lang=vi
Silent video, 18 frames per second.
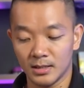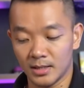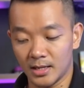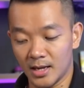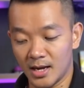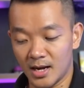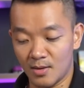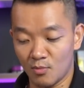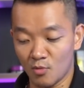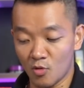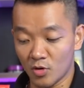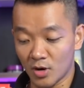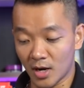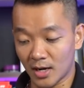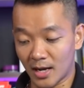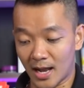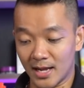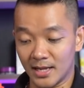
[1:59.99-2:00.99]
Thì anh em mua
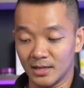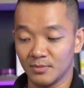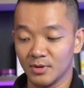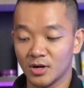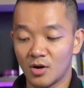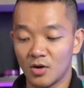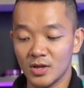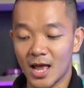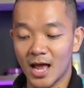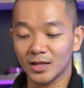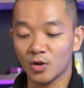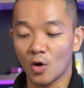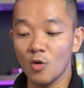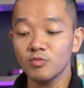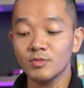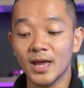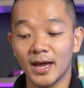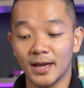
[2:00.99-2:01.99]
đợt này thì mới có giá
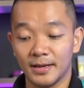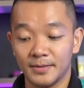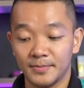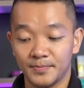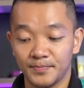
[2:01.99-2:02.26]
tốt nha.